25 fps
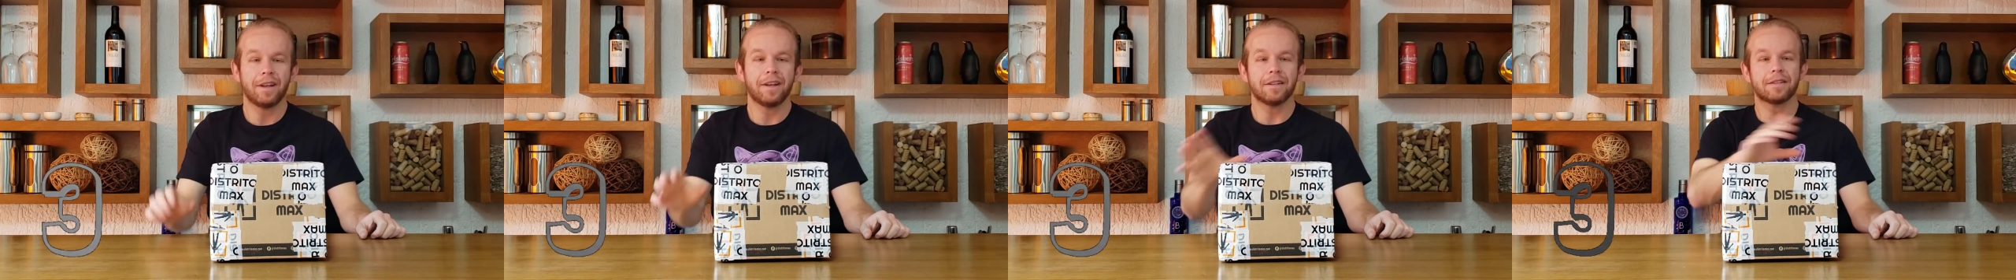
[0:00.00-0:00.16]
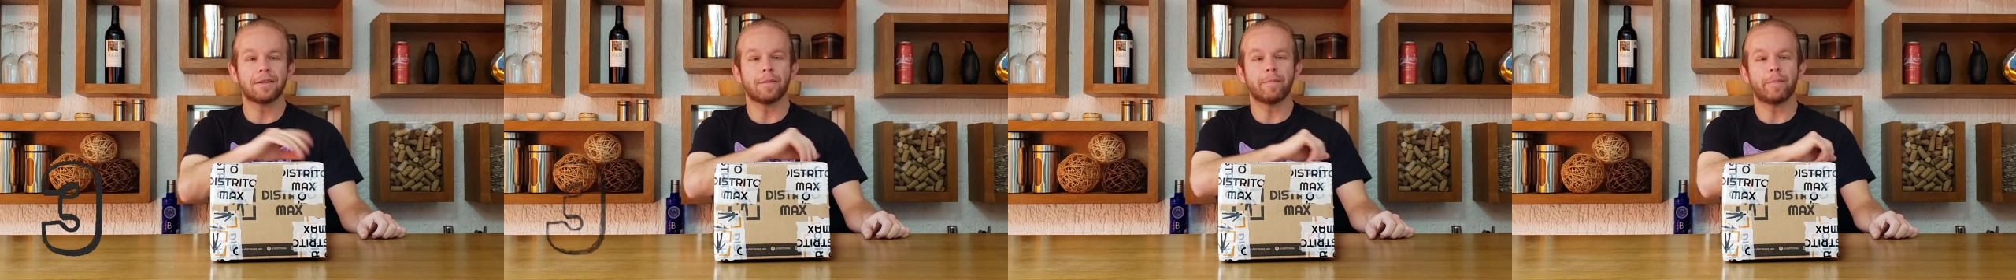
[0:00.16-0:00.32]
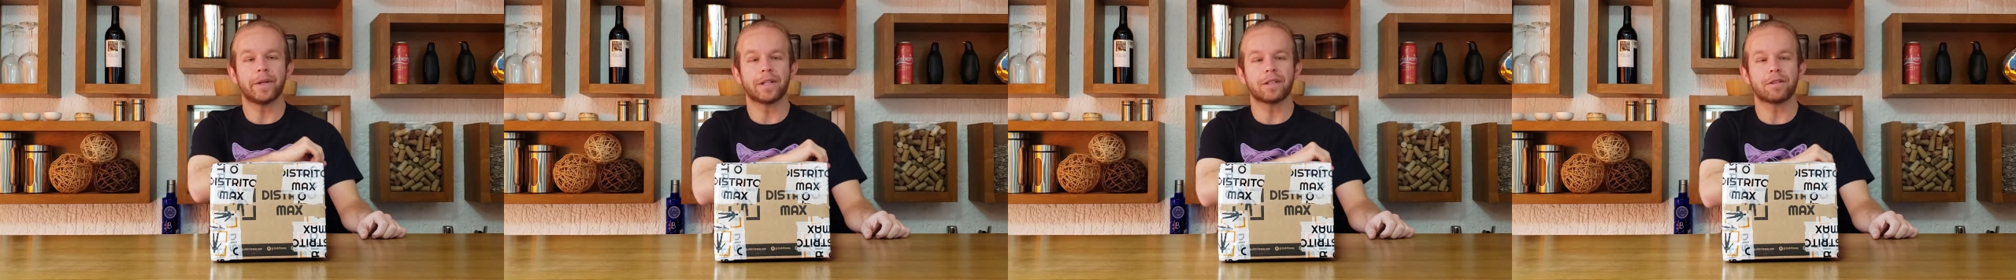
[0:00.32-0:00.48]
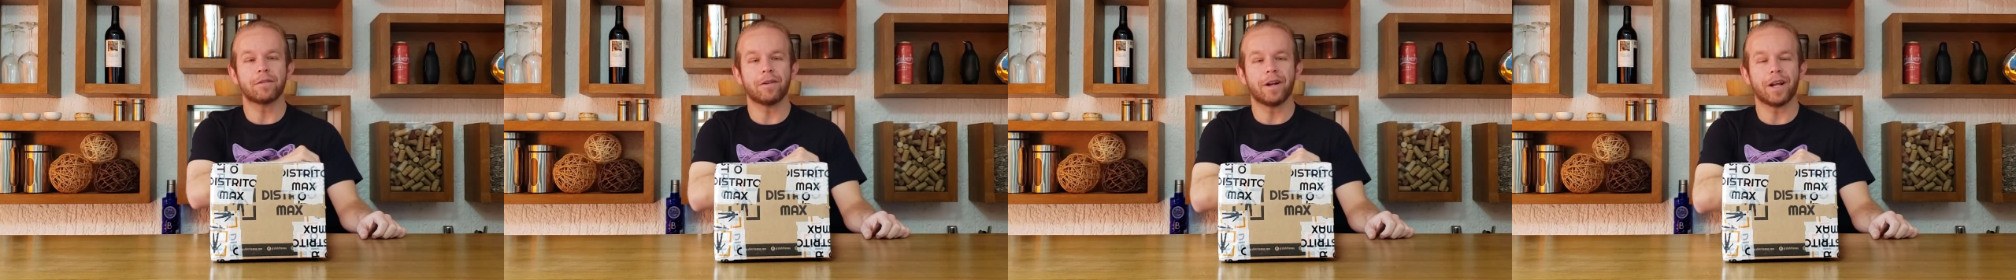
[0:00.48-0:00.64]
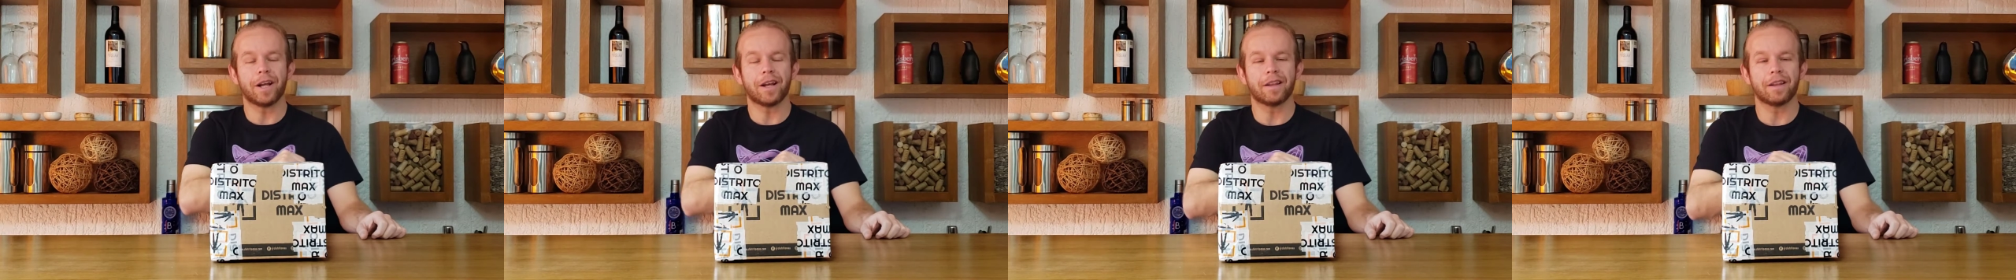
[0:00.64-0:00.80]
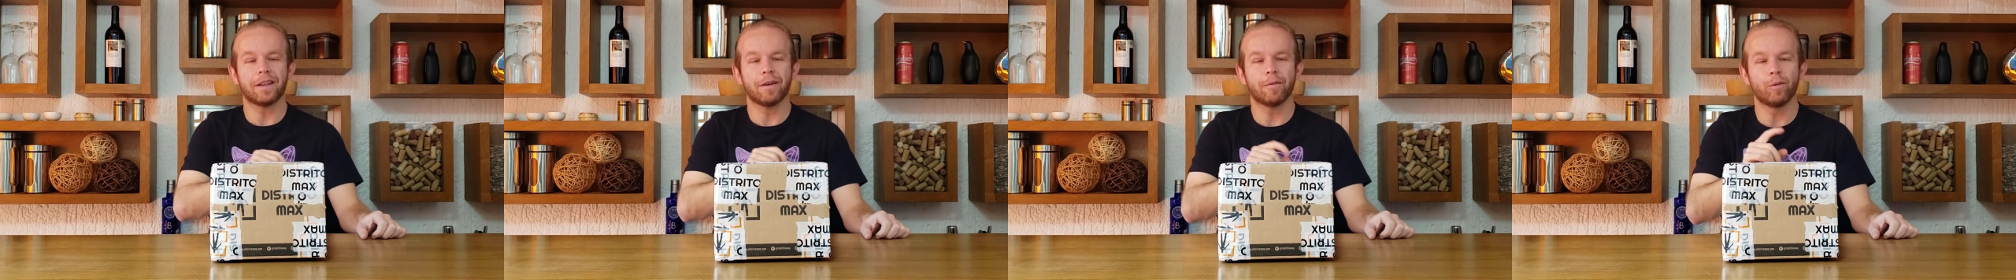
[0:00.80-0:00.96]
Este
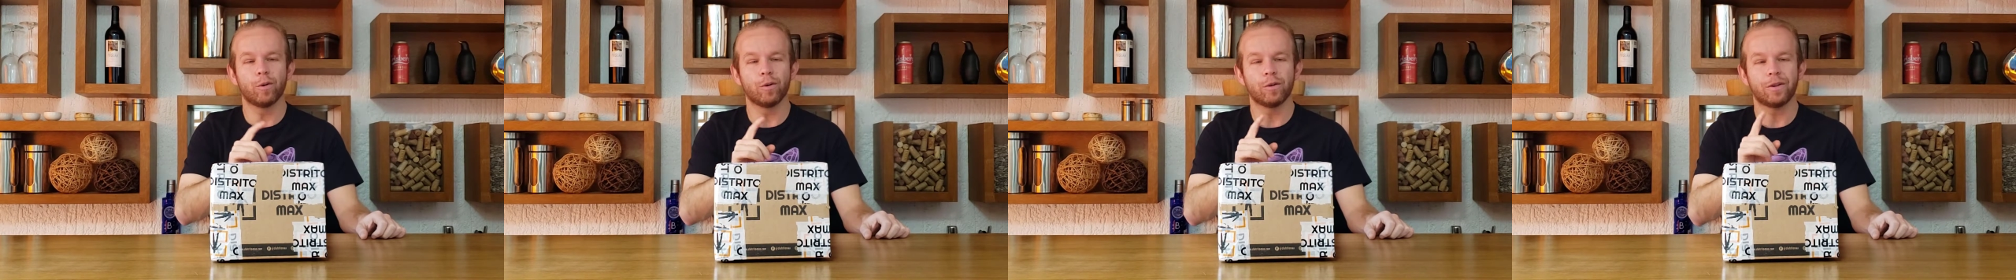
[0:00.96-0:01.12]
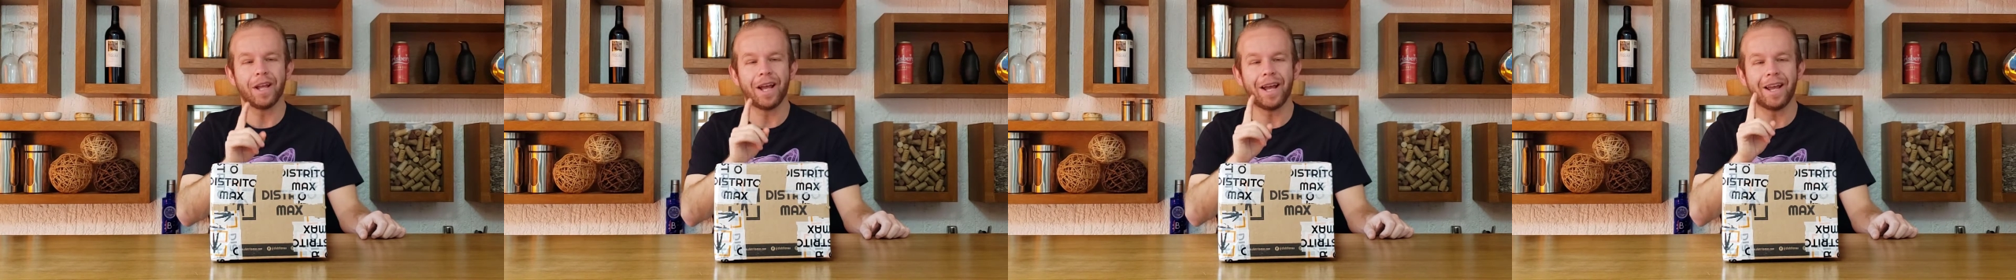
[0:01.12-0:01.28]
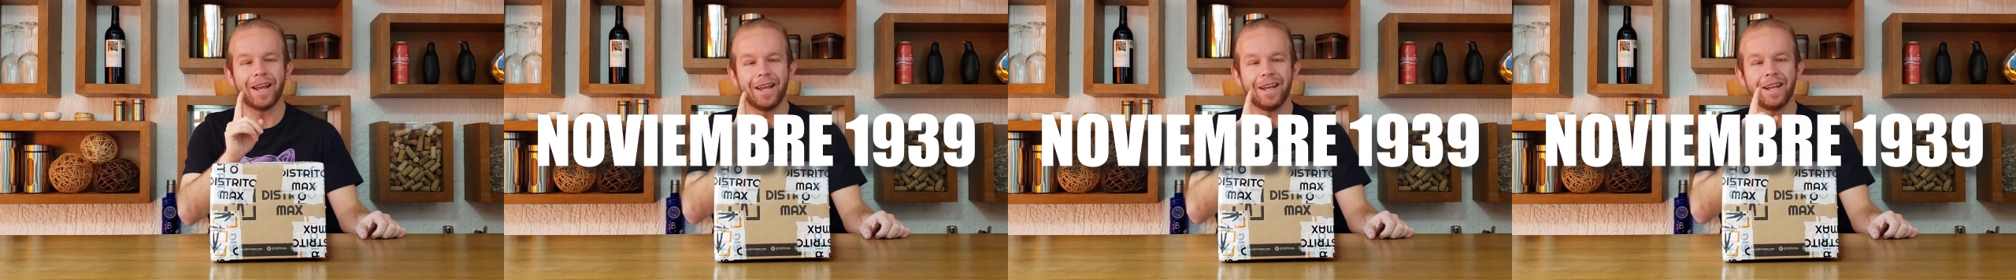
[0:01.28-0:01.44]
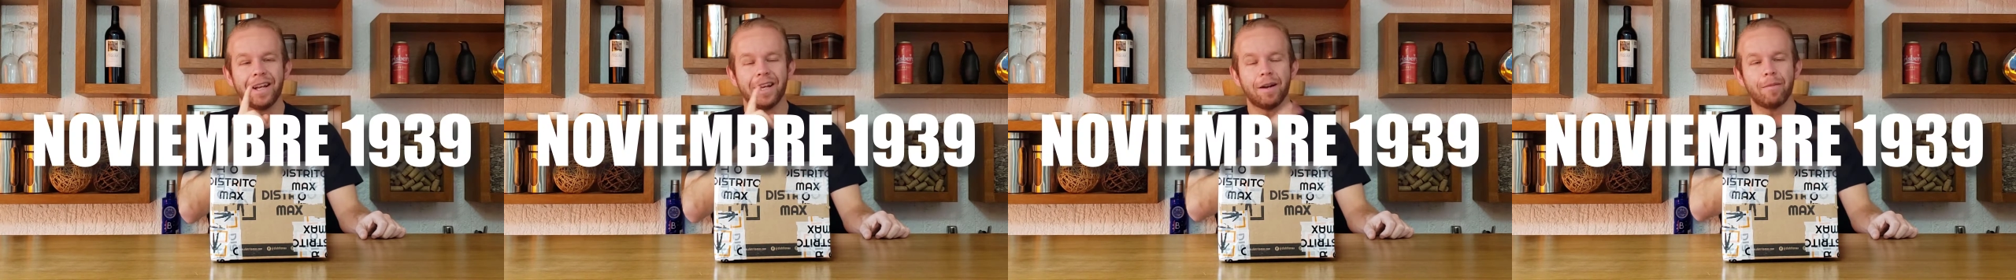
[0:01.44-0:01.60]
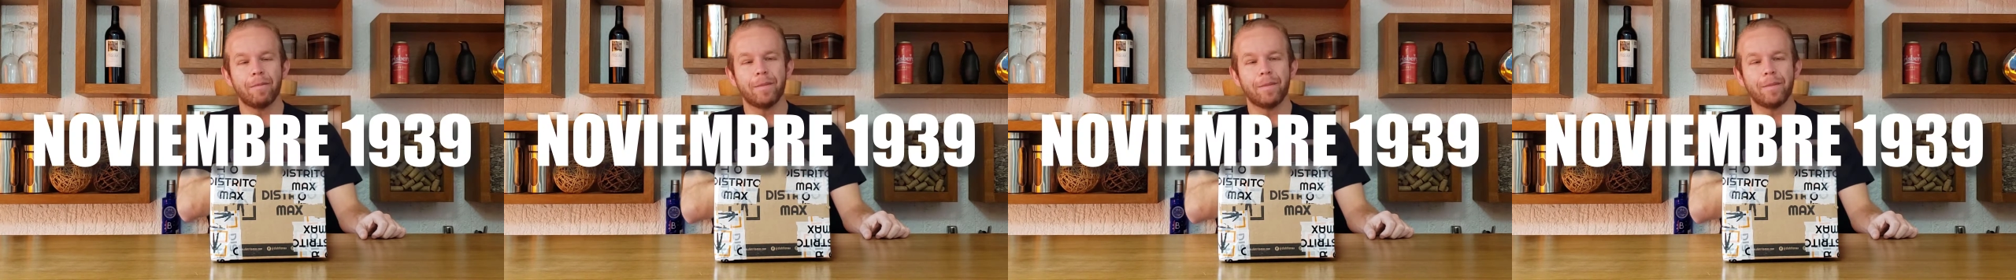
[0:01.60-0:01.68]
personaje debuta en